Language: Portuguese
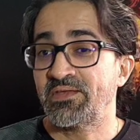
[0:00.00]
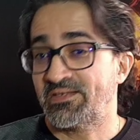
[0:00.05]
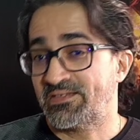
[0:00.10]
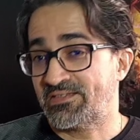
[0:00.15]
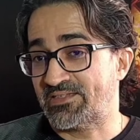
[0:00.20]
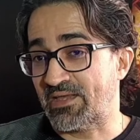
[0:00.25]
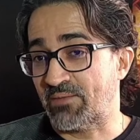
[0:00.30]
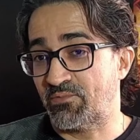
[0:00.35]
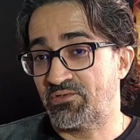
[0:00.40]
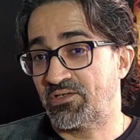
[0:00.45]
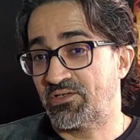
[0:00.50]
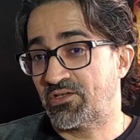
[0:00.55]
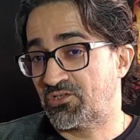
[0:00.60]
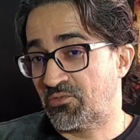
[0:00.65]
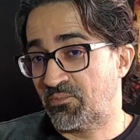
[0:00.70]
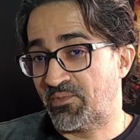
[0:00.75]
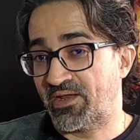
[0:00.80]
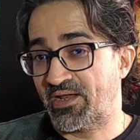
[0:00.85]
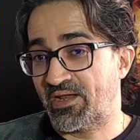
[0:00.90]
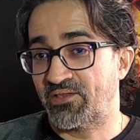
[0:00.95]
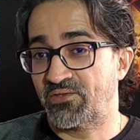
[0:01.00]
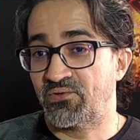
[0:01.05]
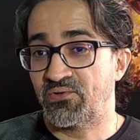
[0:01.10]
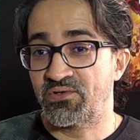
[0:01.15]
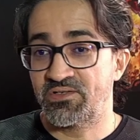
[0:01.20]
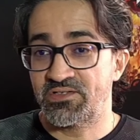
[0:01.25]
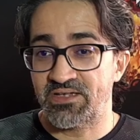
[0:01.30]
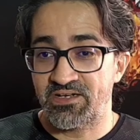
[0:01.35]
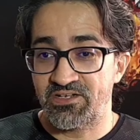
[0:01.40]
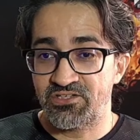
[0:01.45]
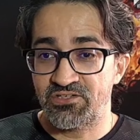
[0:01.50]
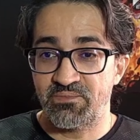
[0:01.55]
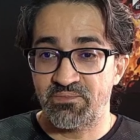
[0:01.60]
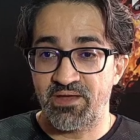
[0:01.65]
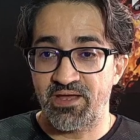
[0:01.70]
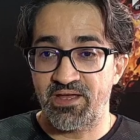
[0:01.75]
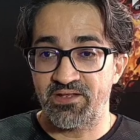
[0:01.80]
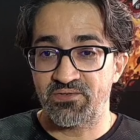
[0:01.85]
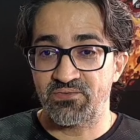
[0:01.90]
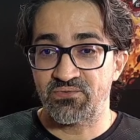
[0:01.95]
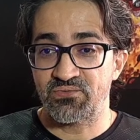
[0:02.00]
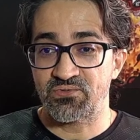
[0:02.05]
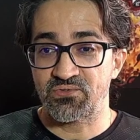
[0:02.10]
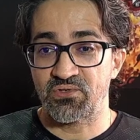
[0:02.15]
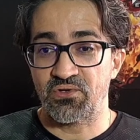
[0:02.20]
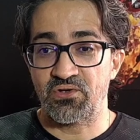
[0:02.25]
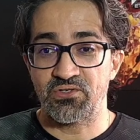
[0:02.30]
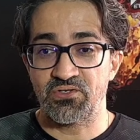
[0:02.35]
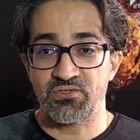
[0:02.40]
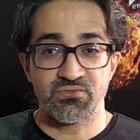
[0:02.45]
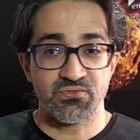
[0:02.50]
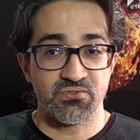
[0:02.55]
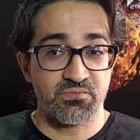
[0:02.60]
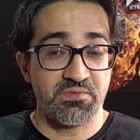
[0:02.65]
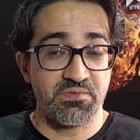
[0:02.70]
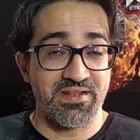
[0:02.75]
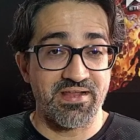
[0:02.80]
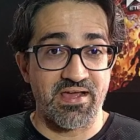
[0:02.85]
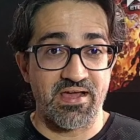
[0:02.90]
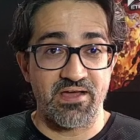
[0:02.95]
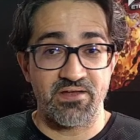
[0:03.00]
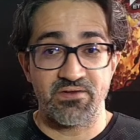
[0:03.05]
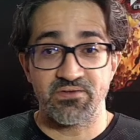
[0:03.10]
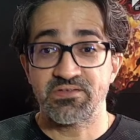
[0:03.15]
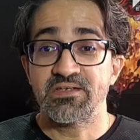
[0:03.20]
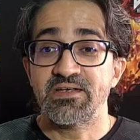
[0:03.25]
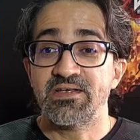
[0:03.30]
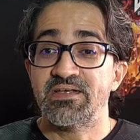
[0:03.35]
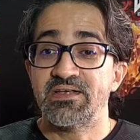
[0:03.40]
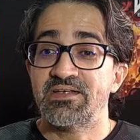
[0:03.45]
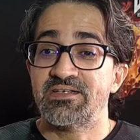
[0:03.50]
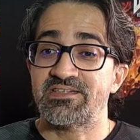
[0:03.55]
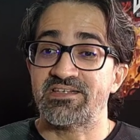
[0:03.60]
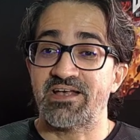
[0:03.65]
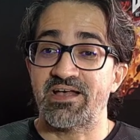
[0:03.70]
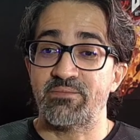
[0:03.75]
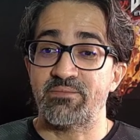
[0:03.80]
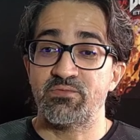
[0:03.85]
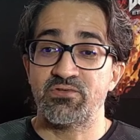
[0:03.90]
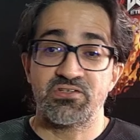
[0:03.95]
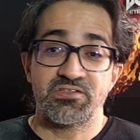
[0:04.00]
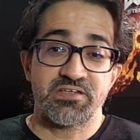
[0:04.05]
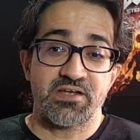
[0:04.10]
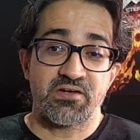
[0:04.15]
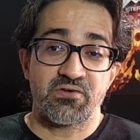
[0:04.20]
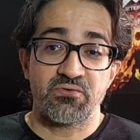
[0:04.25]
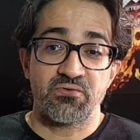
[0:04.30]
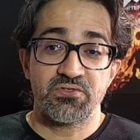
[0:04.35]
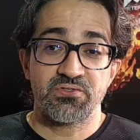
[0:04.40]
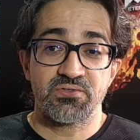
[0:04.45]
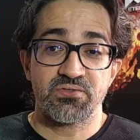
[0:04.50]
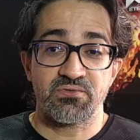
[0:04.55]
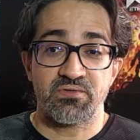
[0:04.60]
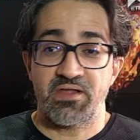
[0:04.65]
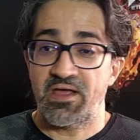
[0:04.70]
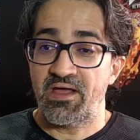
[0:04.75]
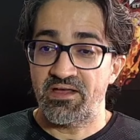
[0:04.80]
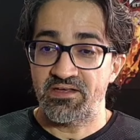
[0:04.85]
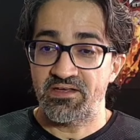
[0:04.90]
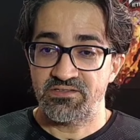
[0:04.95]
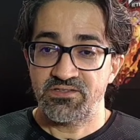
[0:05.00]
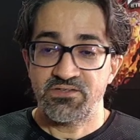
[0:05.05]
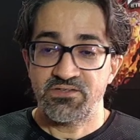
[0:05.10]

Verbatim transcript: sabe usar os operadores aritméticos, lógicos, binários, sabe utilizar condicionais,